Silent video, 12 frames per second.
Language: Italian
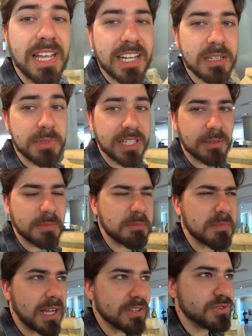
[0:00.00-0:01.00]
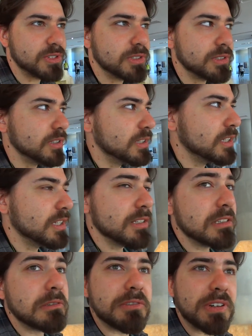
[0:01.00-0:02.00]
anche perché mi immagino
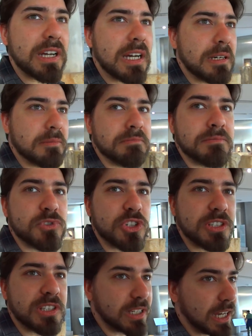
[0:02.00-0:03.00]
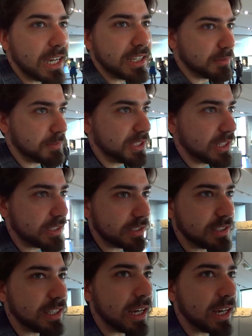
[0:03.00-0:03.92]
fra centinaia, migliaia di